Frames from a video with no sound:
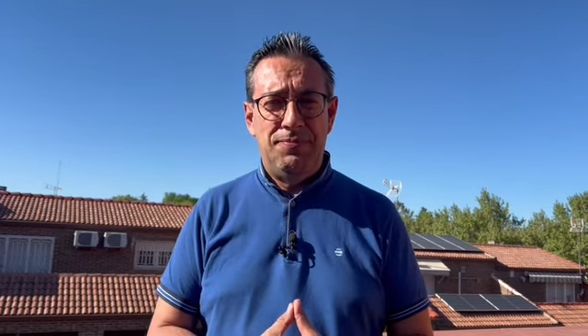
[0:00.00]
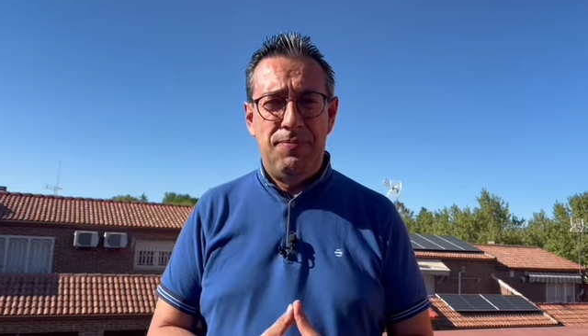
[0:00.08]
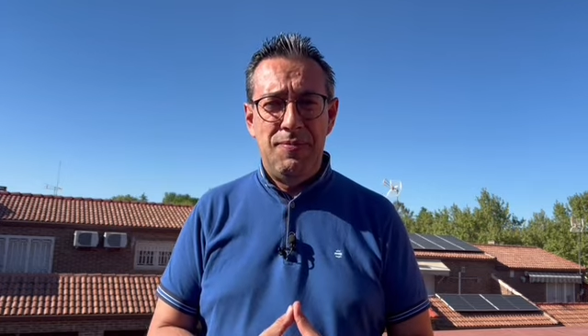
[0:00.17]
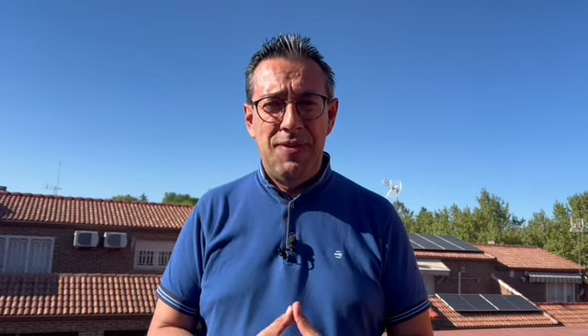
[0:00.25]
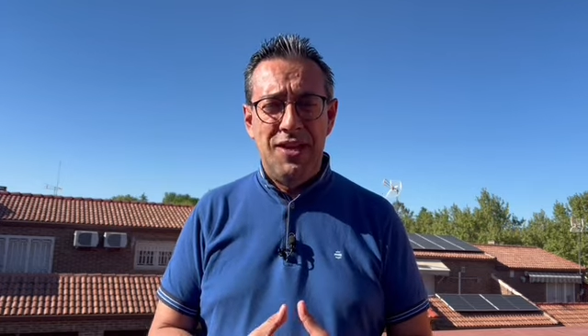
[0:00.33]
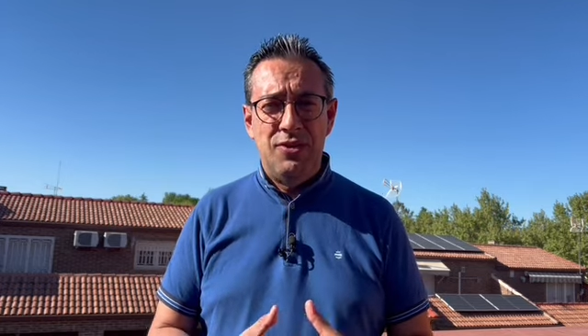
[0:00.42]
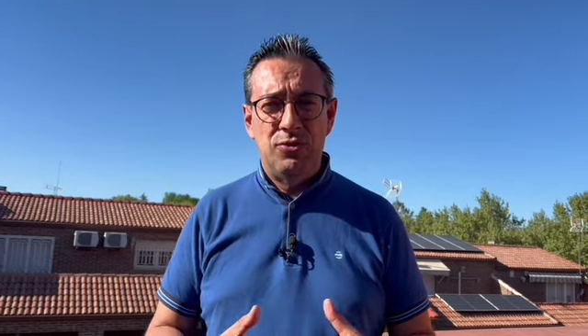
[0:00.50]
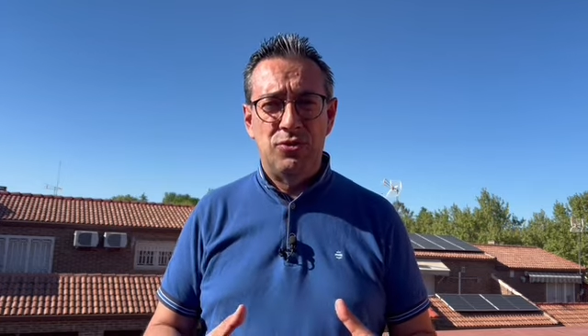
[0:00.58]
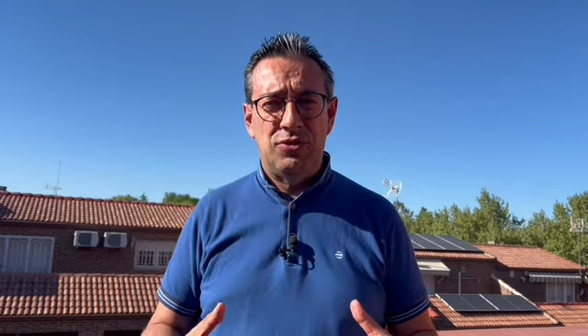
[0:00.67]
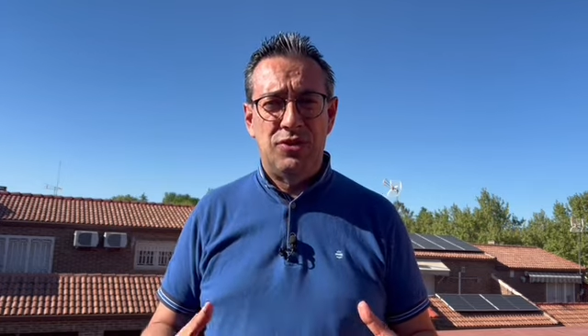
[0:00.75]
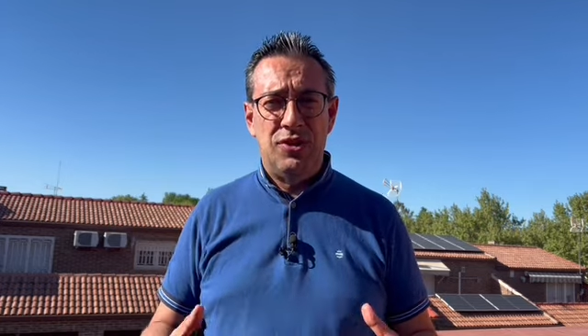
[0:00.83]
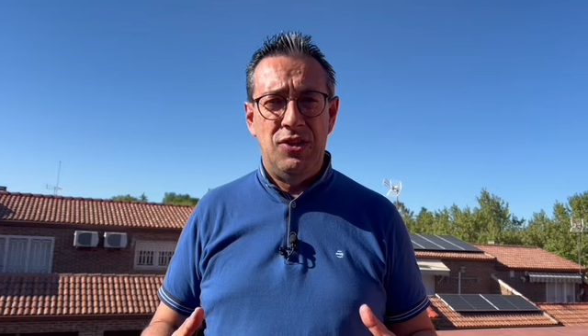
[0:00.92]

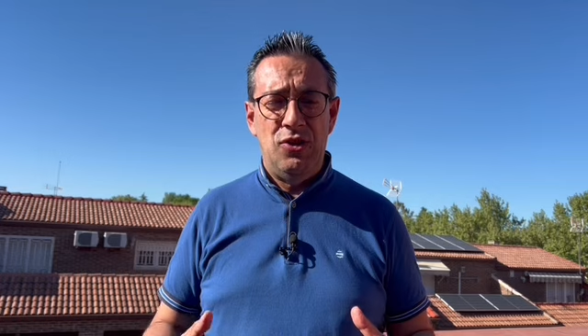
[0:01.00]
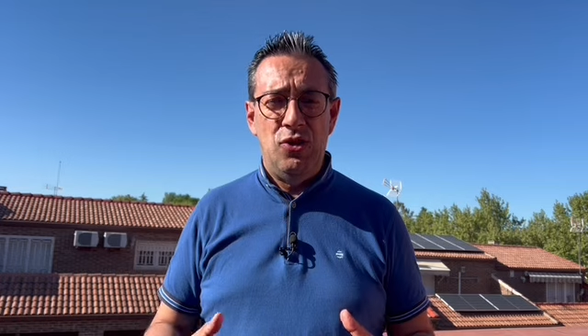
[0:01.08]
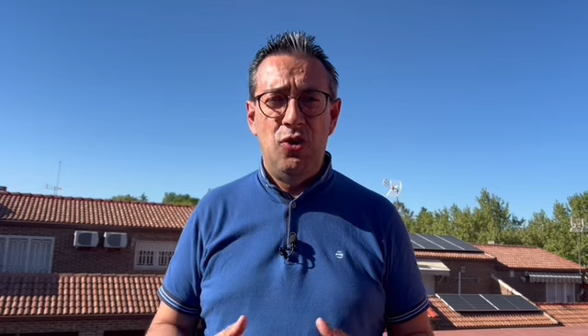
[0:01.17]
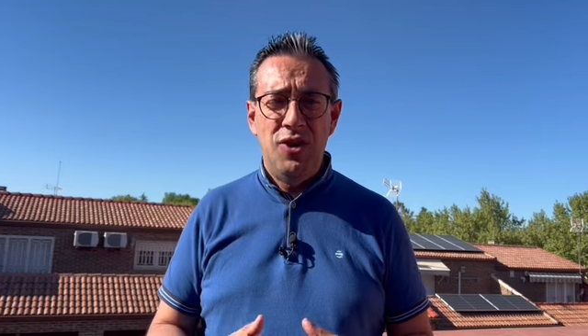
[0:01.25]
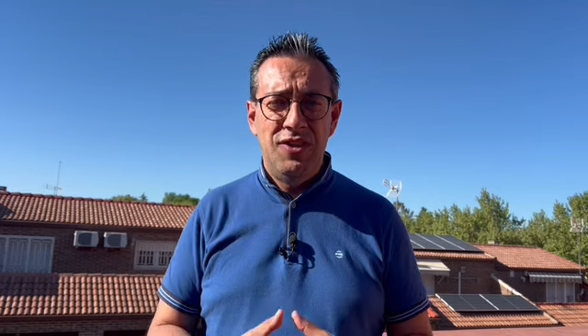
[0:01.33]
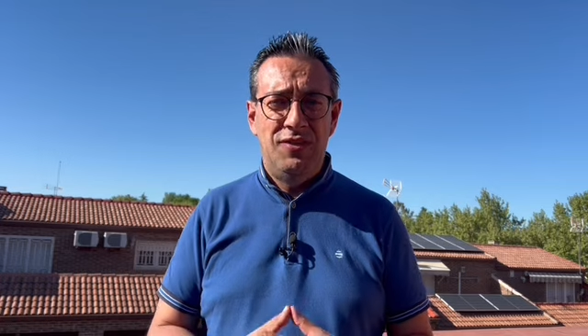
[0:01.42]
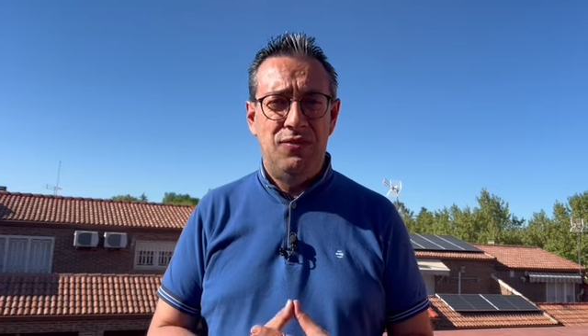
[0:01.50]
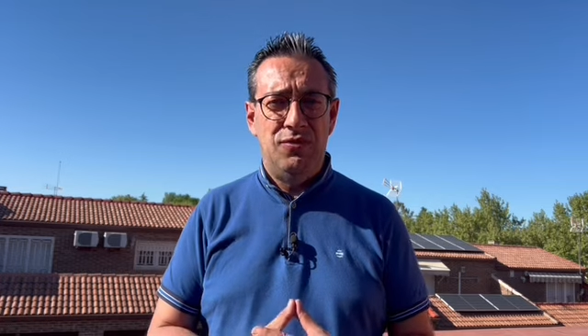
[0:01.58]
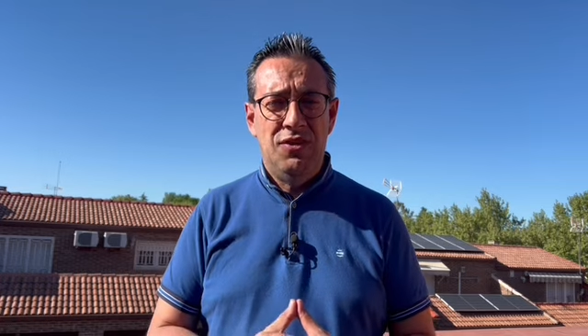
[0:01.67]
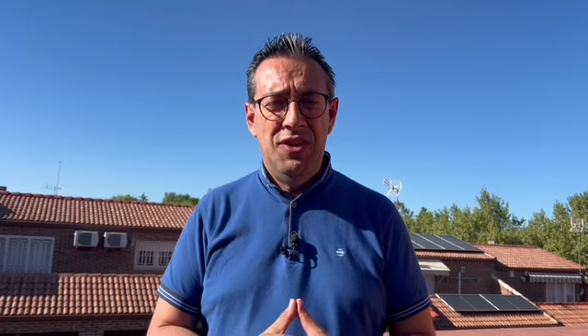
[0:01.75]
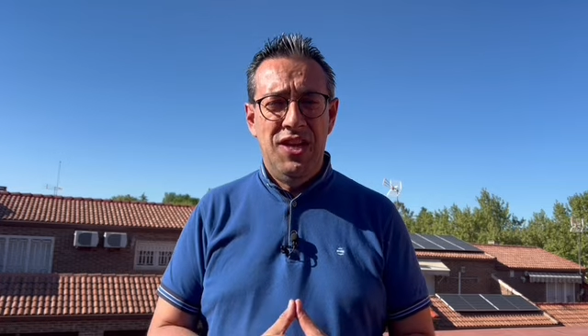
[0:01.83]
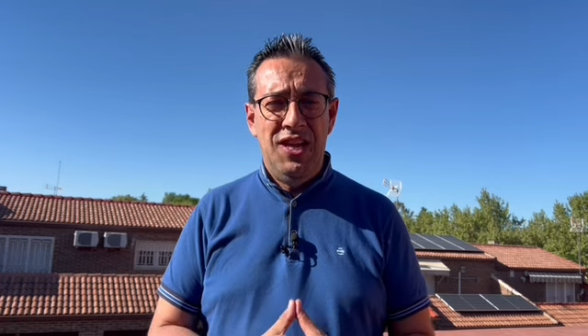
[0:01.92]
primeros, lo
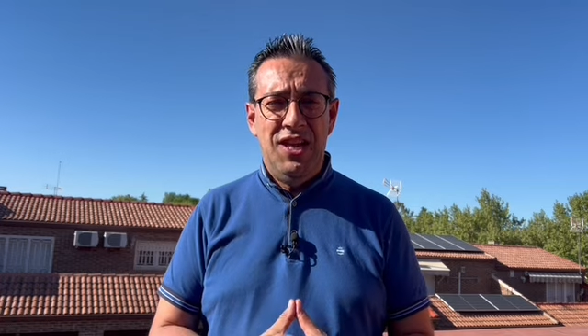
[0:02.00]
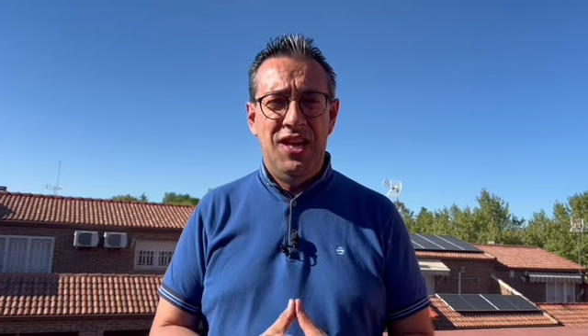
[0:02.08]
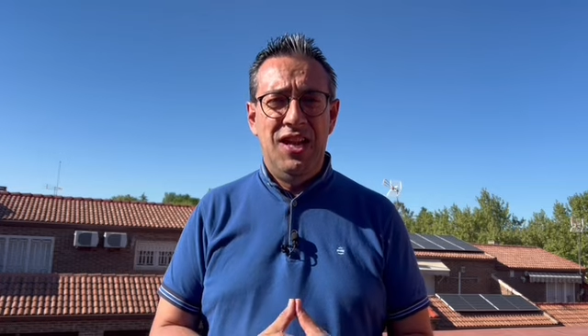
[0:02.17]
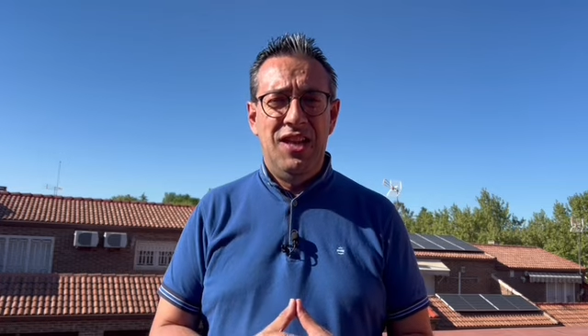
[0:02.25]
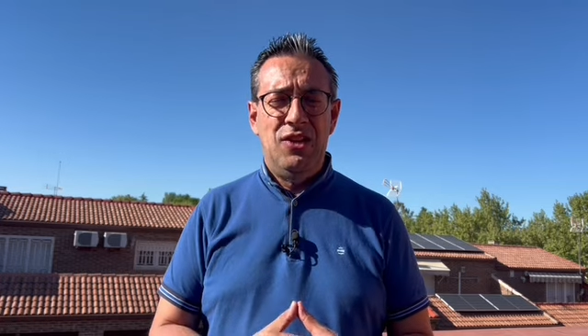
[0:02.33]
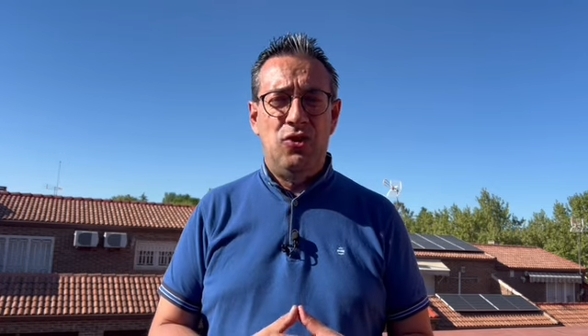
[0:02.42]
hizo el eh,